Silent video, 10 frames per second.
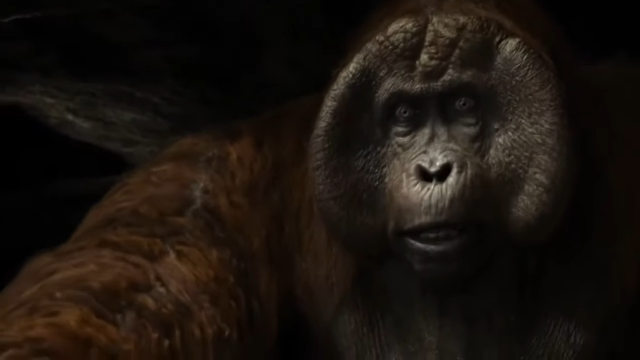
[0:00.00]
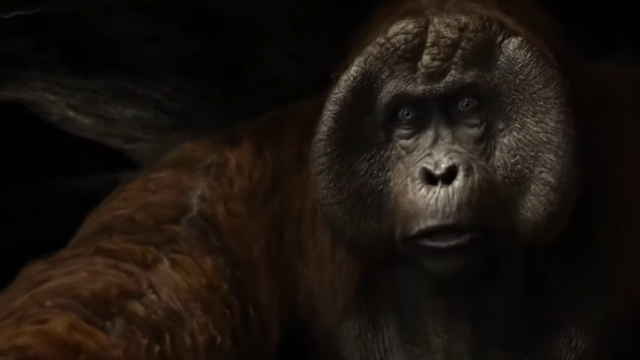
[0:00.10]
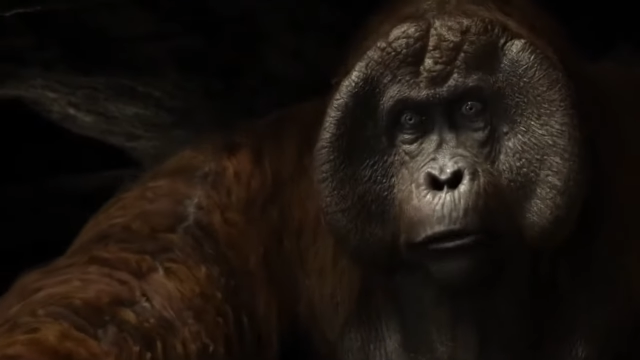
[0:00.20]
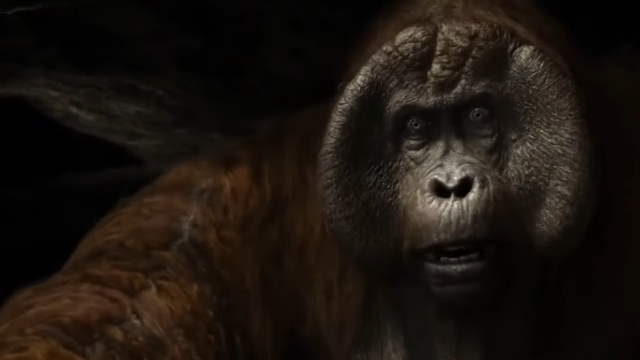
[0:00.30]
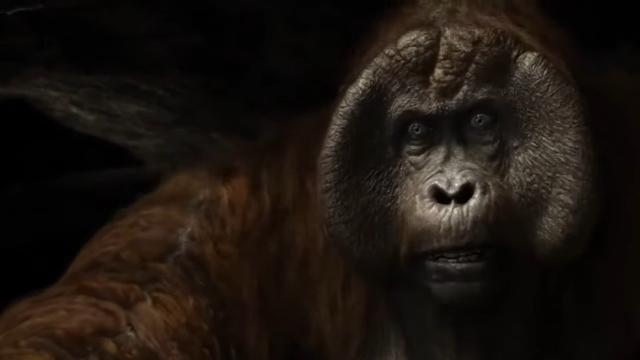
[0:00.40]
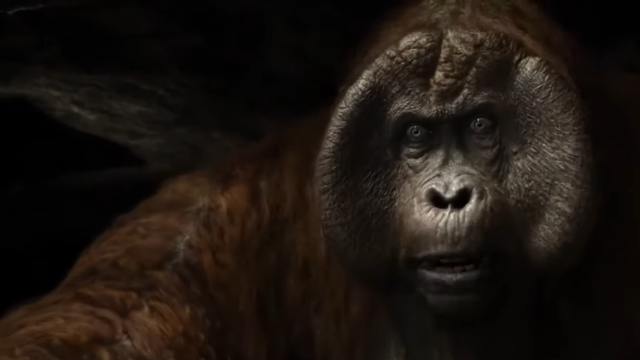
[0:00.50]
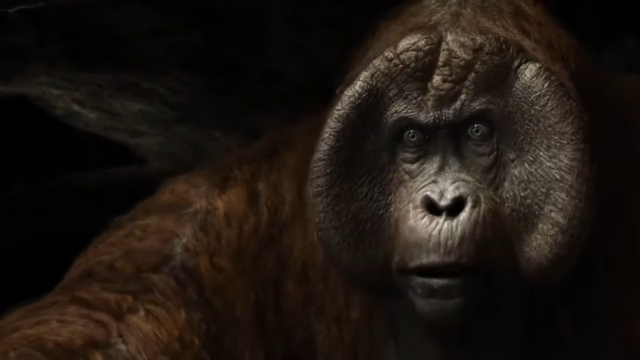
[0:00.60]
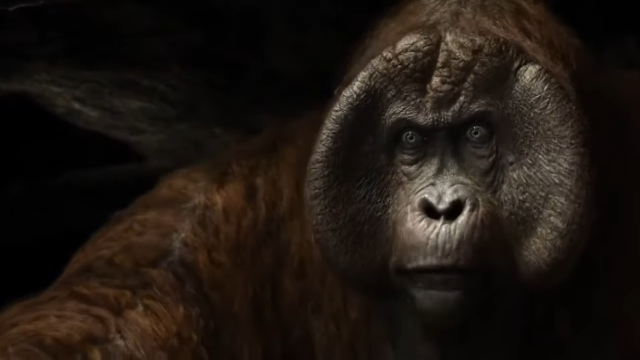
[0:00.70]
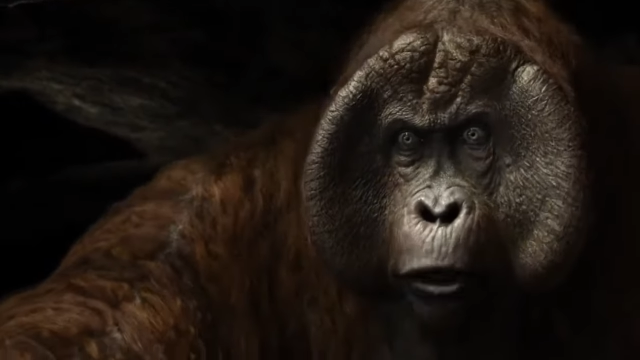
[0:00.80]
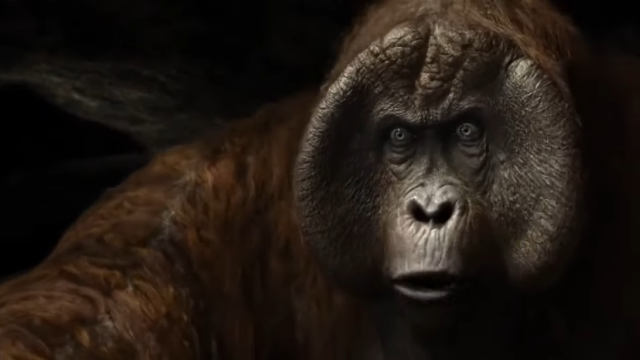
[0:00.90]
a
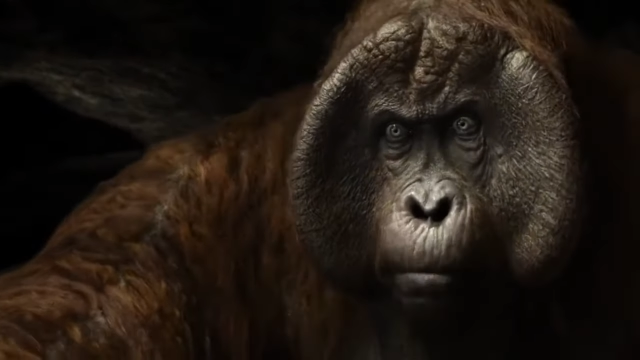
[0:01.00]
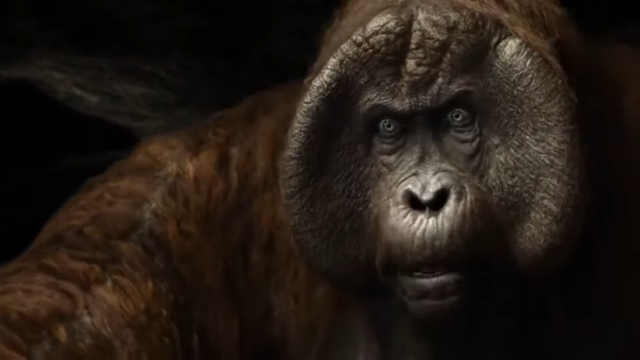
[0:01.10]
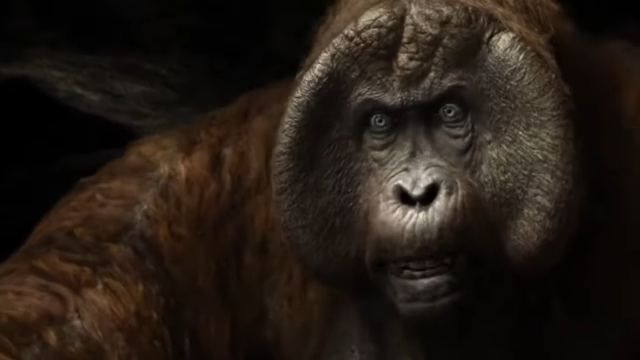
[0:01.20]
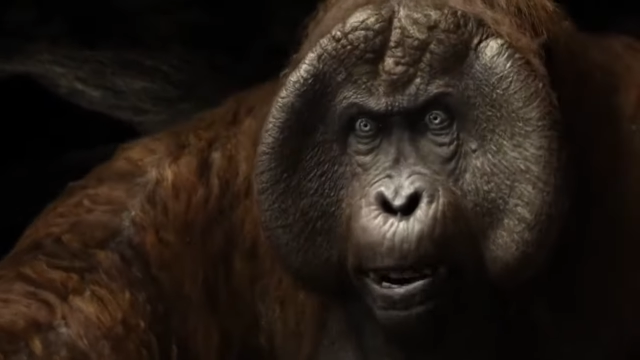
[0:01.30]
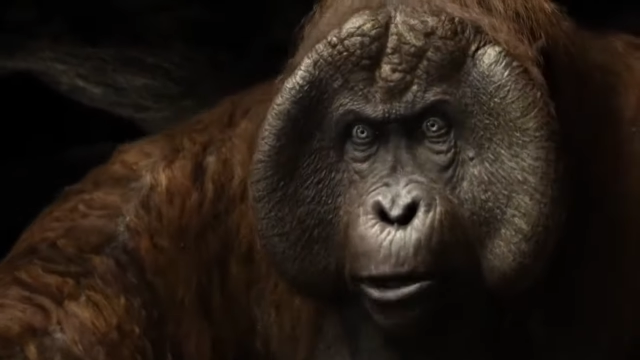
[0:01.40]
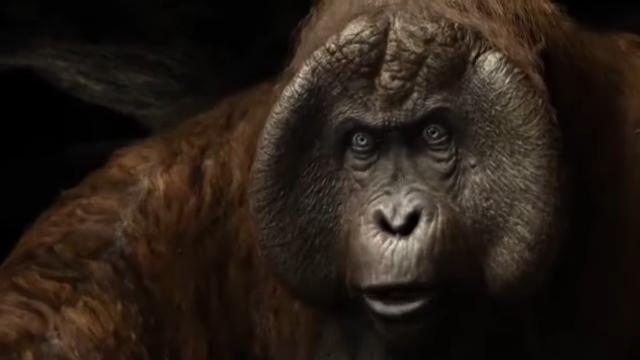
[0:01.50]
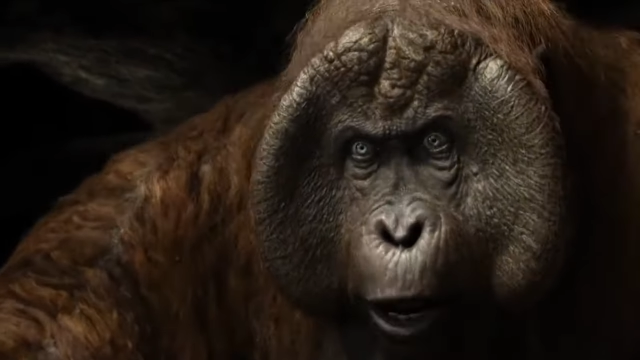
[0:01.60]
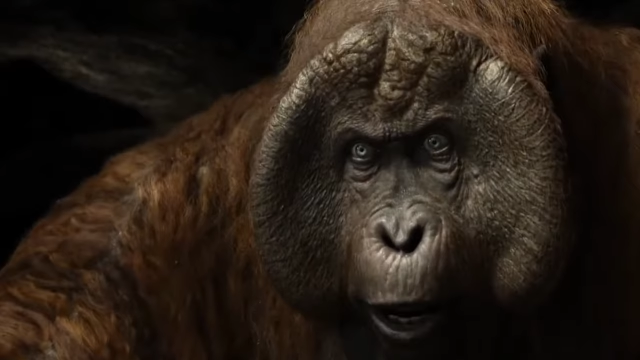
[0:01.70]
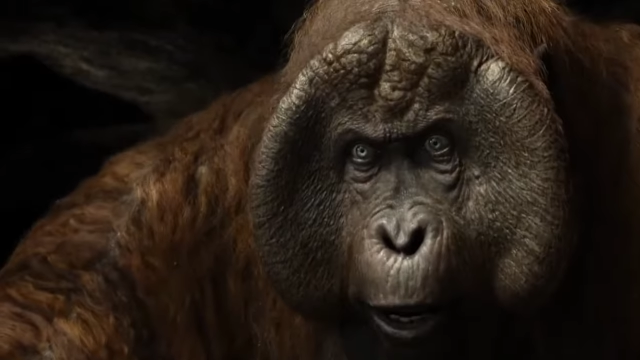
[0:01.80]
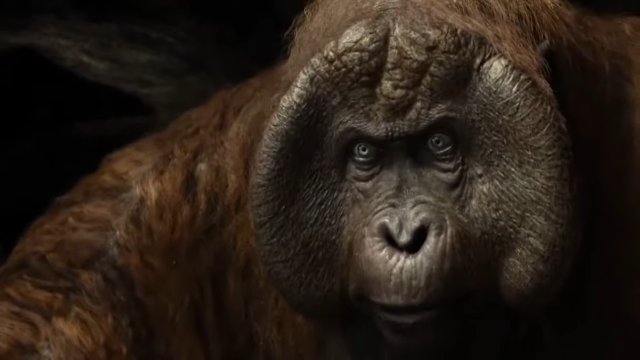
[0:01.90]
alcanzar nuestro
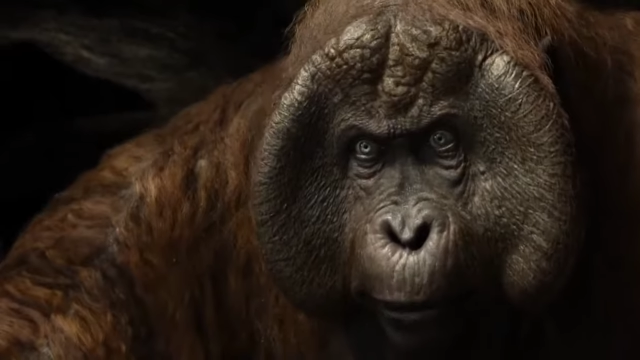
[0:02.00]
potencial